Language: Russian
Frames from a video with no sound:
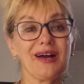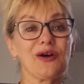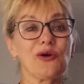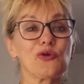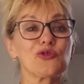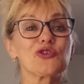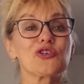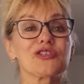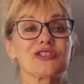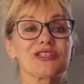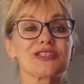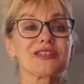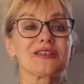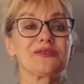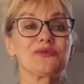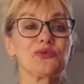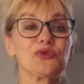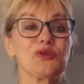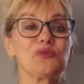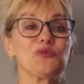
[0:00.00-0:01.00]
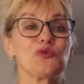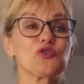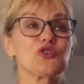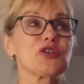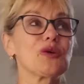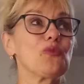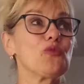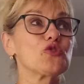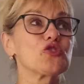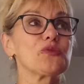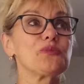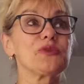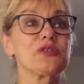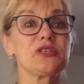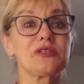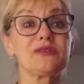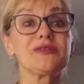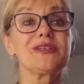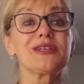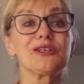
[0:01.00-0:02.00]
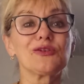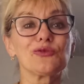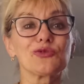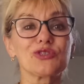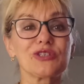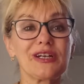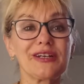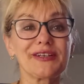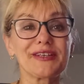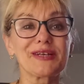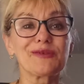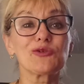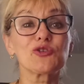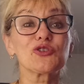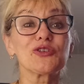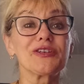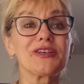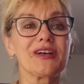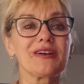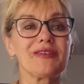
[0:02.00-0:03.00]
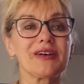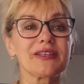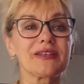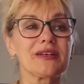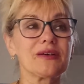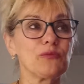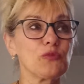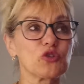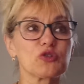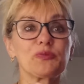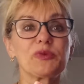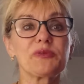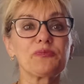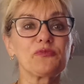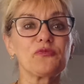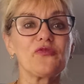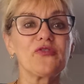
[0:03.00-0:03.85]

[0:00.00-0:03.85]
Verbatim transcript: хочется, ну, немножко, может быть, действительно устали от того, что нехватка, может быть,